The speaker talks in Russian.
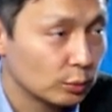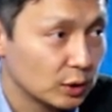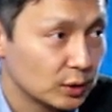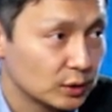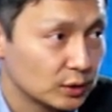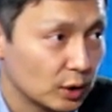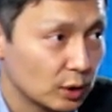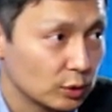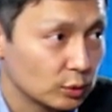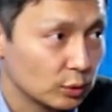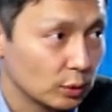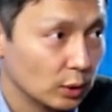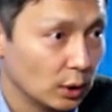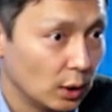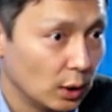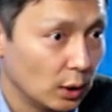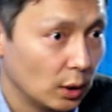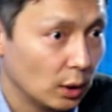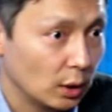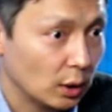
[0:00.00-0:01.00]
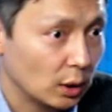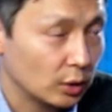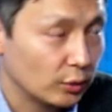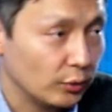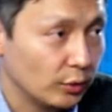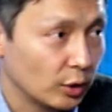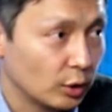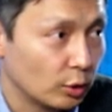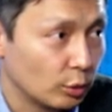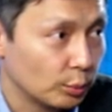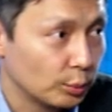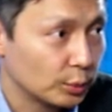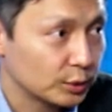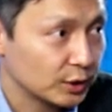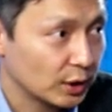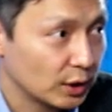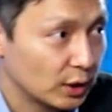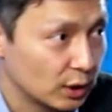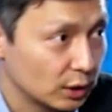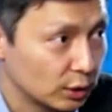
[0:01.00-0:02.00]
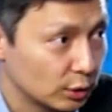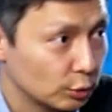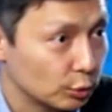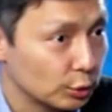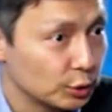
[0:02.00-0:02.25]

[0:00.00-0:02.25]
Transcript: были сразу две группы закрыты.